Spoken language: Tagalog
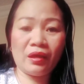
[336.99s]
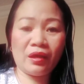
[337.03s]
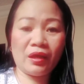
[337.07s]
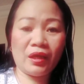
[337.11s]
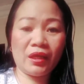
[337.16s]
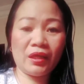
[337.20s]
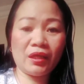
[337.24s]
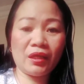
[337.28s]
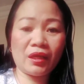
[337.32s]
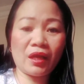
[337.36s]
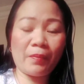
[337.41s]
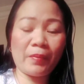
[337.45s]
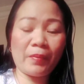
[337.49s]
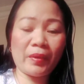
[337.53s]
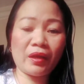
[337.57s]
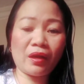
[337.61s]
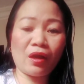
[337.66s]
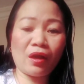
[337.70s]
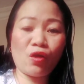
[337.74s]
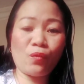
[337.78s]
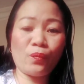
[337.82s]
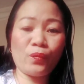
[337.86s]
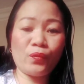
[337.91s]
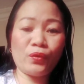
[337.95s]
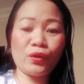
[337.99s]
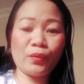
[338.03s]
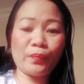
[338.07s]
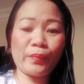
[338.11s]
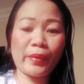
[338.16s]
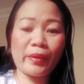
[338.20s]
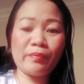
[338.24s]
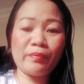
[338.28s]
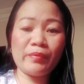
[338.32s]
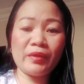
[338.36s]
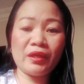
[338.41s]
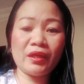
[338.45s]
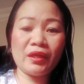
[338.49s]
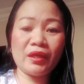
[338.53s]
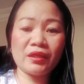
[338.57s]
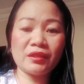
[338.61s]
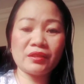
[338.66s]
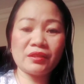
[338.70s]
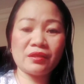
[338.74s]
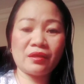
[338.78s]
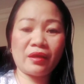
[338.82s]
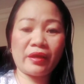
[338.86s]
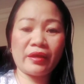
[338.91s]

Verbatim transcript: hindi ka pa nakaupo ng 5 minutes,